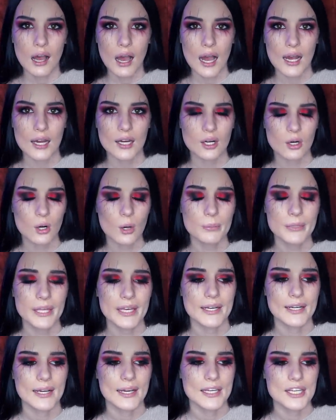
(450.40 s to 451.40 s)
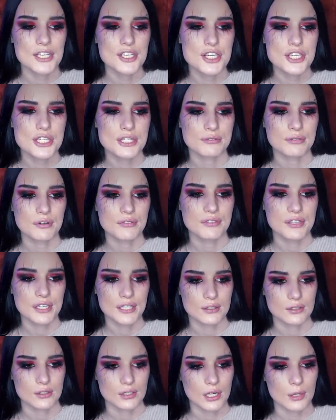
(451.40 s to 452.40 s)
огромное количество
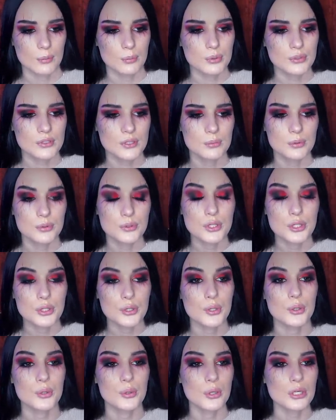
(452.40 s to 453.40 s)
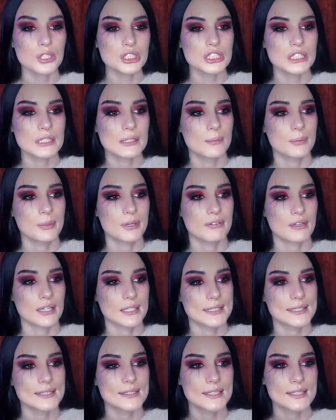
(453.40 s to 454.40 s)
вен, как будто бы у нее кожа
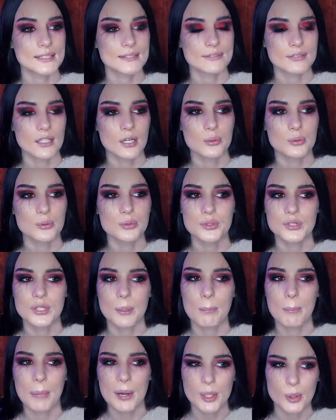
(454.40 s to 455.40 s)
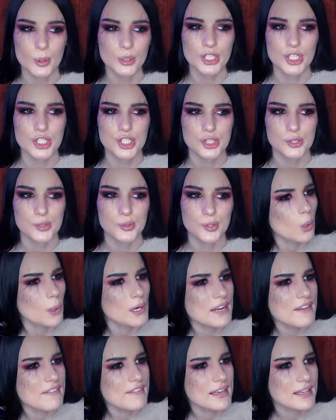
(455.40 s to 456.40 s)
превратилась в какую-то пленочку. То
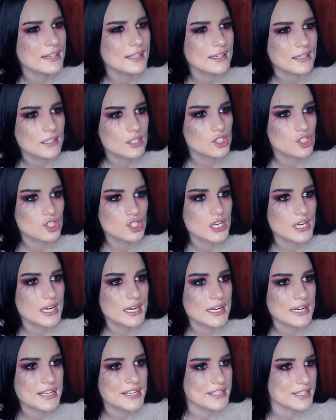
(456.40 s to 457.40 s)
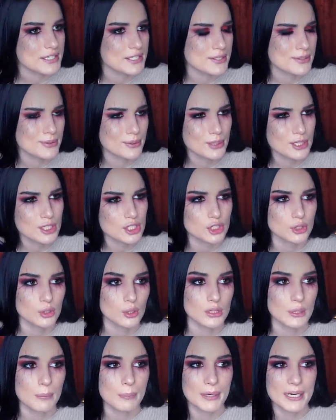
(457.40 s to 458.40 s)
ли вены расширились, то ли
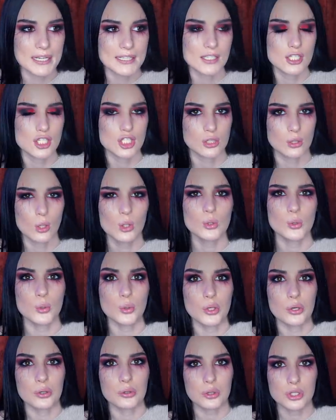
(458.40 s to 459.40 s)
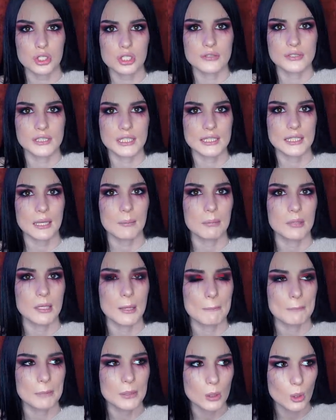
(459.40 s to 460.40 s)
что-то произошло, но у нее кожа всегда
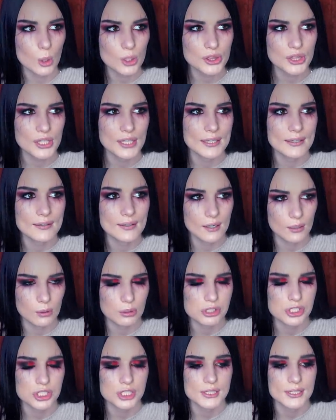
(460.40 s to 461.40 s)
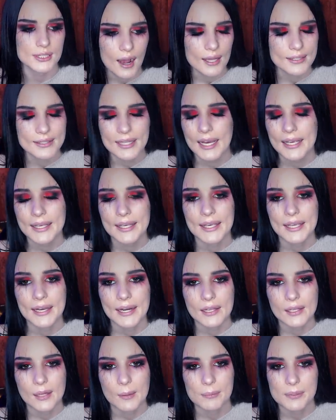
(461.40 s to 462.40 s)
была плотная и хорошая. Она
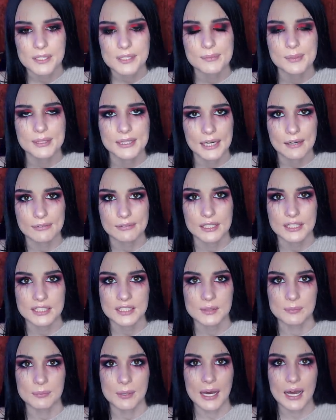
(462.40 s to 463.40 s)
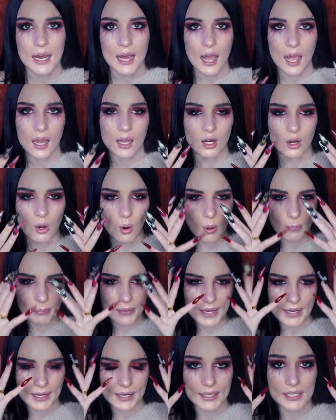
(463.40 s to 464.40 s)
охерела, посмотрев на себя,
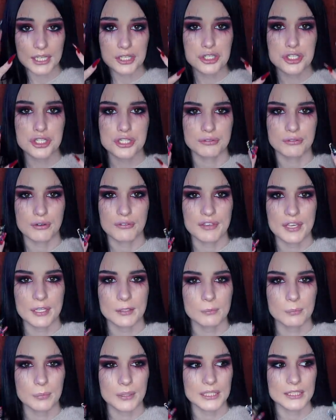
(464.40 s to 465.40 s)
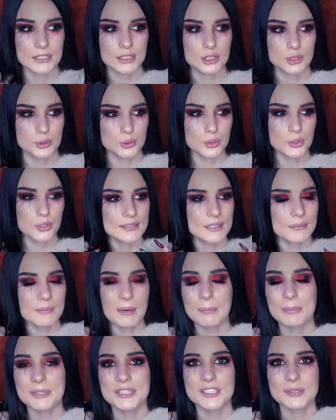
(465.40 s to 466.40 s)
огромное количество вен по лицу.
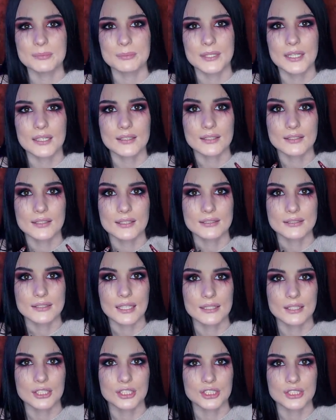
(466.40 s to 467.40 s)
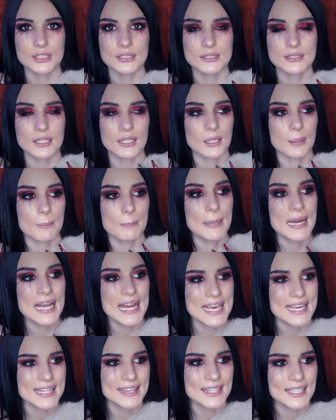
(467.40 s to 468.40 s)
Сама по себе она достаточно стала
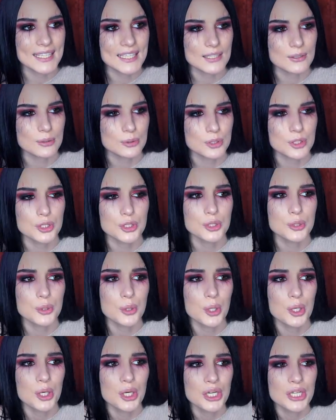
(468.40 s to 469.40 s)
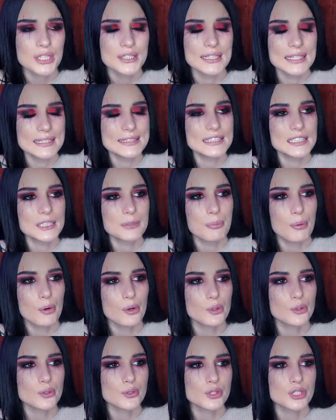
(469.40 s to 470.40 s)
бледной, у нее до сих
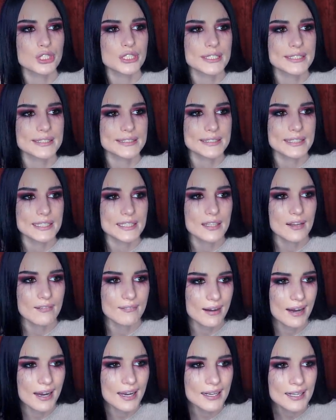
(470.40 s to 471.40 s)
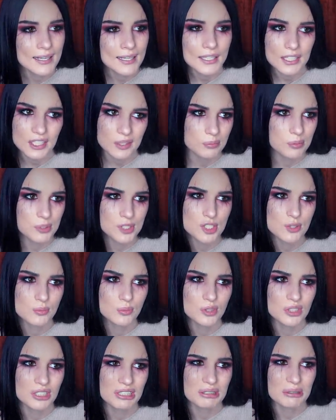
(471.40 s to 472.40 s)
пор кружилась голова,
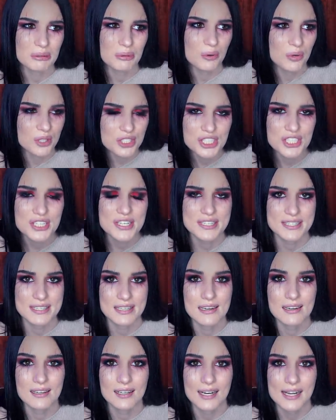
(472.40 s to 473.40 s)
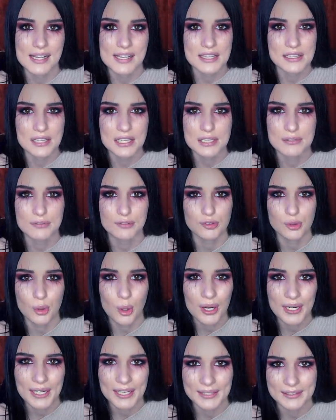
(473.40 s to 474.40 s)
почему-то очень сильно хотелось в
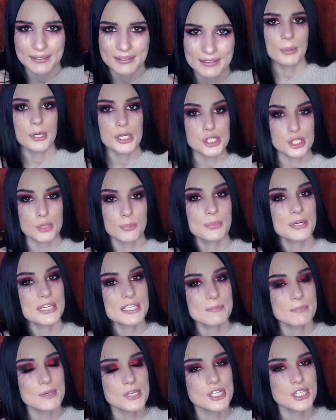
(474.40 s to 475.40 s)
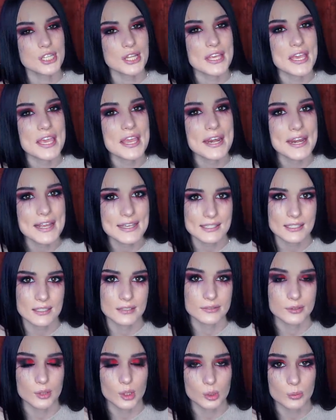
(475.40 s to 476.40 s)
туалет. Причем приспичило ей
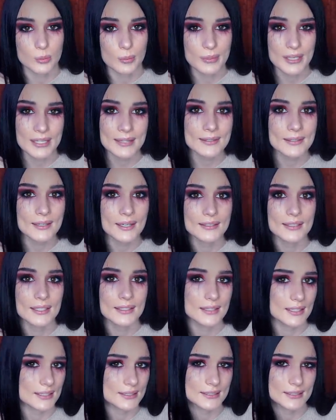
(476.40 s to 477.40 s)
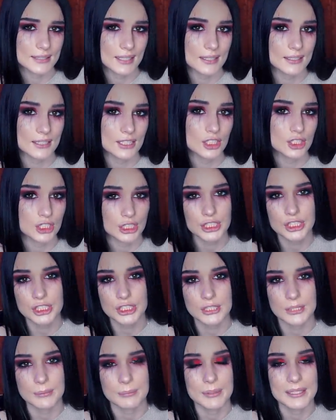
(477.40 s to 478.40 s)
резко в тот момент, когда та странная
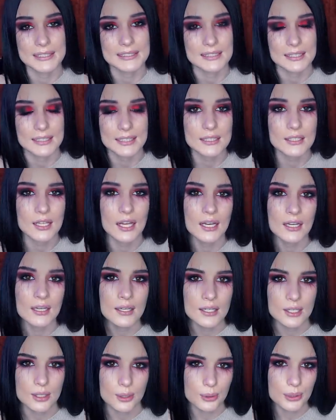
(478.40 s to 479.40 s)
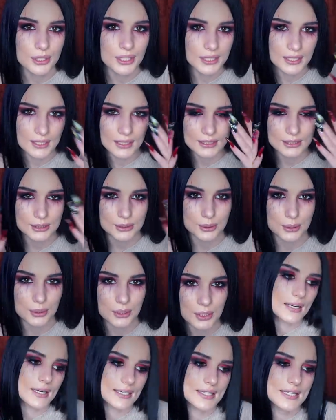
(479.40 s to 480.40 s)
женщина прислонила руки к лицу.
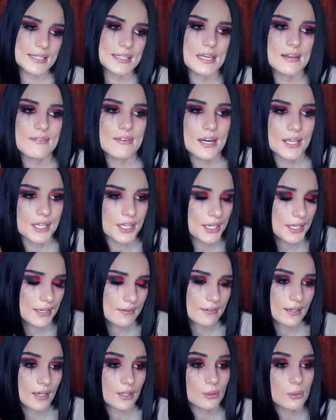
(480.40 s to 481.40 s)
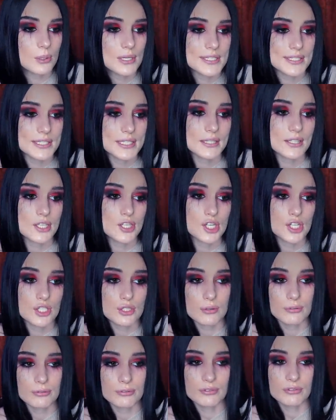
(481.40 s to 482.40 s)
Родители Родители Вероники вернулись где-то
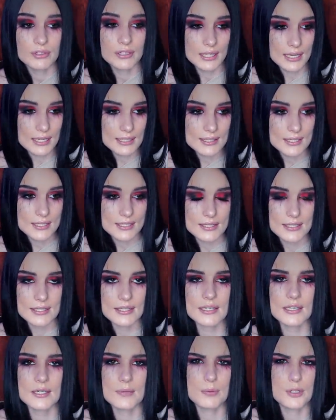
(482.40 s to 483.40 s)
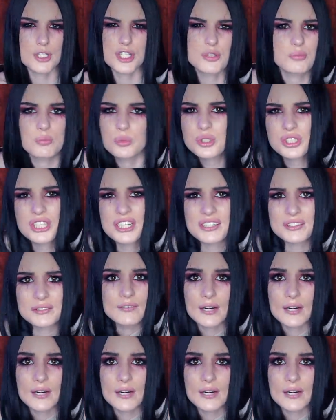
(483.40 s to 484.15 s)
часов в 12, и почему-то